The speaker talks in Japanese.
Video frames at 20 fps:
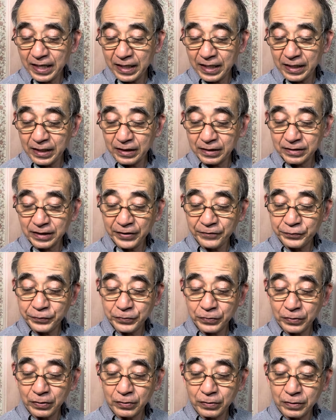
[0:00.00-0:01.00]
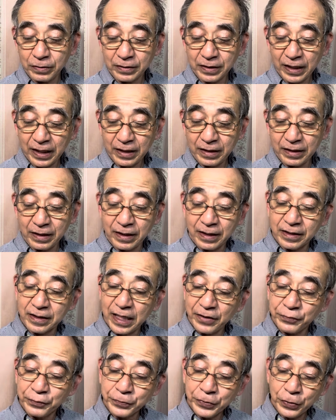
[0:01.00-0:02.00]
あ大不況大、
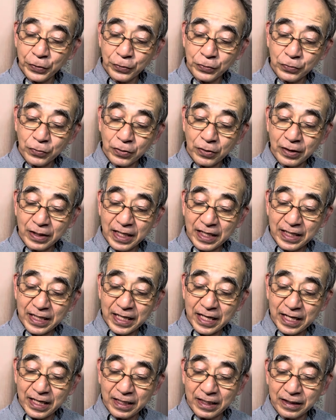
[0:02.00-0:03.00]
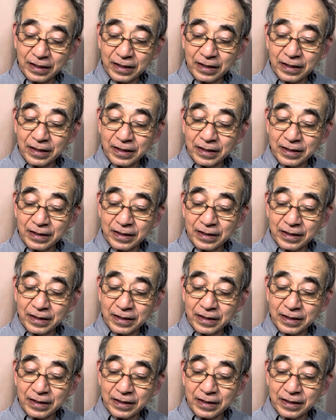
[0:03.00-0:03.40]
大不況の中、あ